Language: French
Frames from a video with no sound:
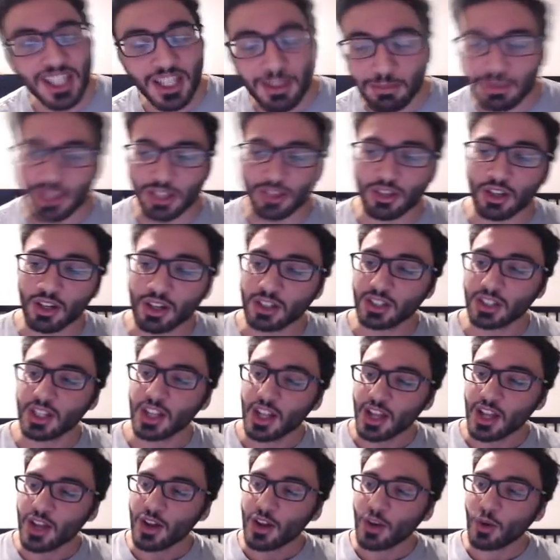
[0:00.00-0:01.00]
Battle.
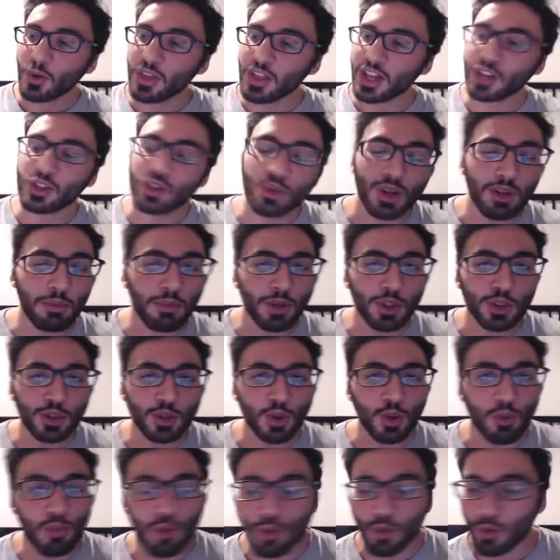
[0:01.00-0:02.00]
On est actuellement
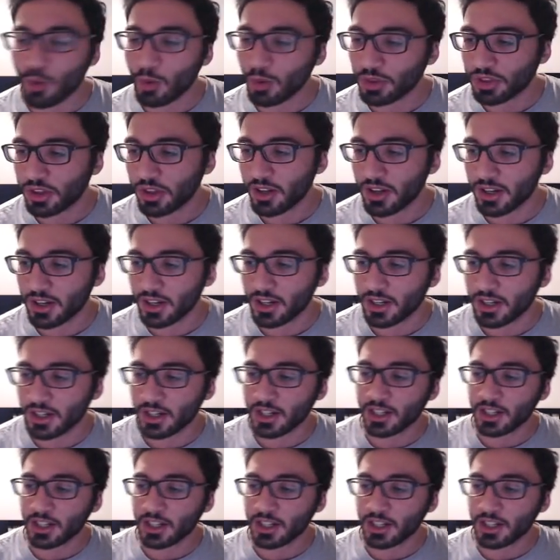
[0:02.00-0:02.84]
sur mon compte euh,